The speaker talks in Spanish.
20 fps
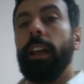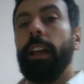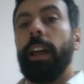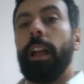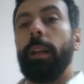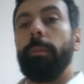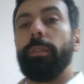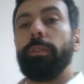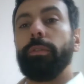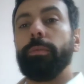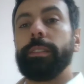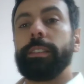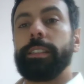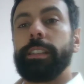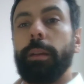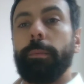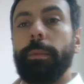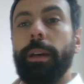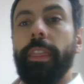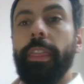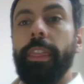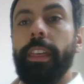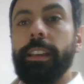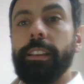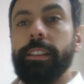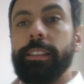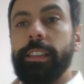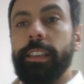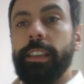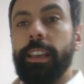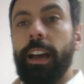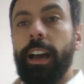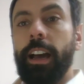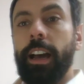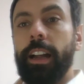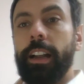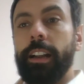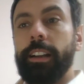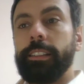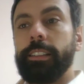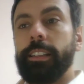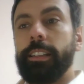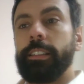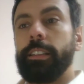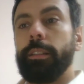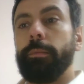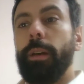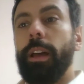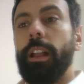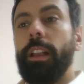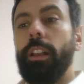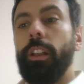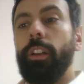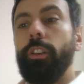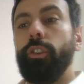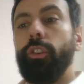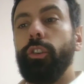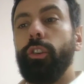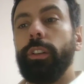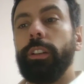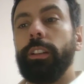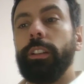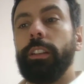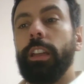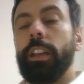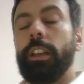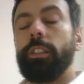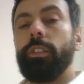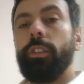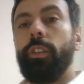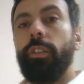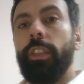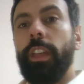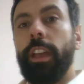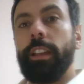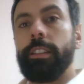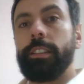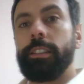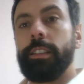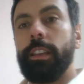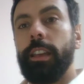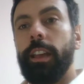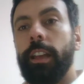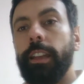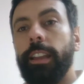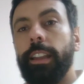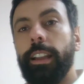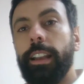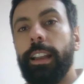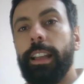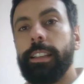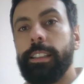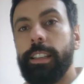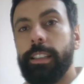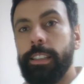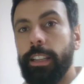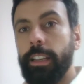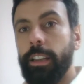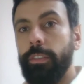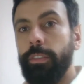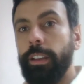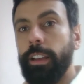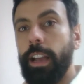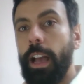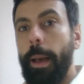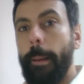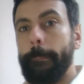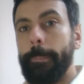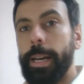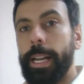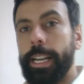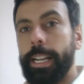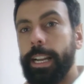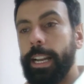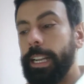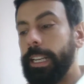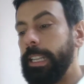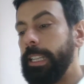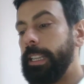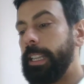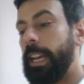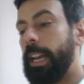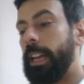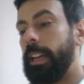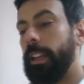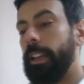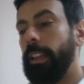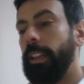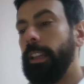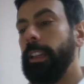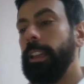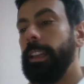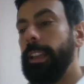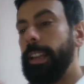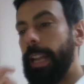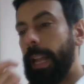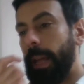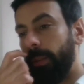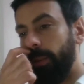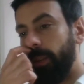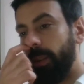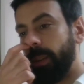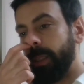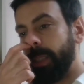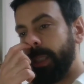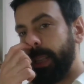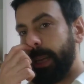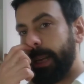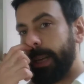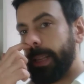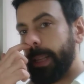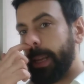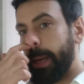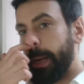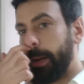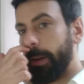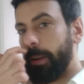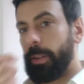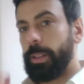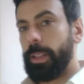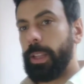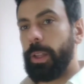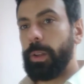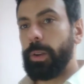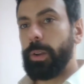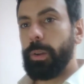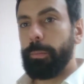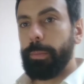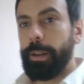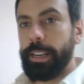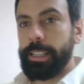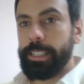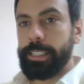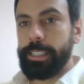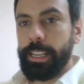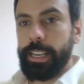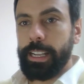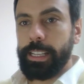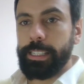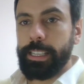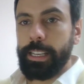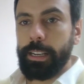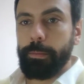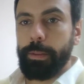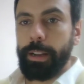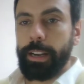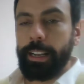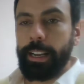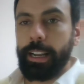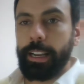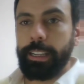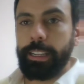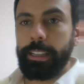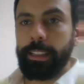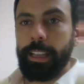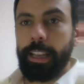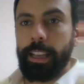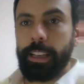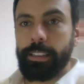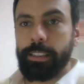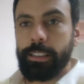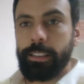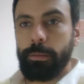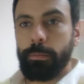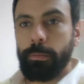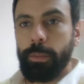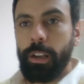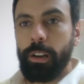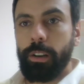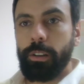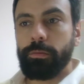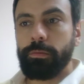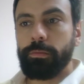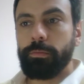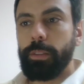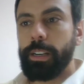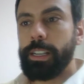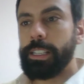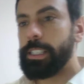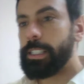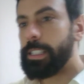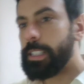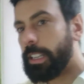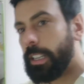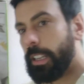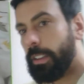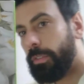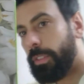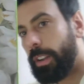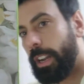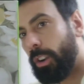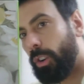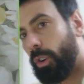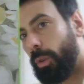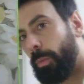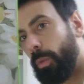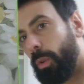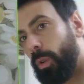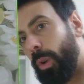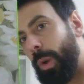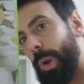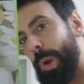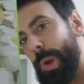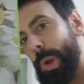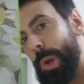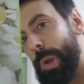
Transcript: El perfume se llama Daisy Art. Si mal no entiendo, Daisy en inglés significa margarita y las florcitas que están al costado no parecieran ser margaritas. ¿Vieron? Parece ser que fueran como...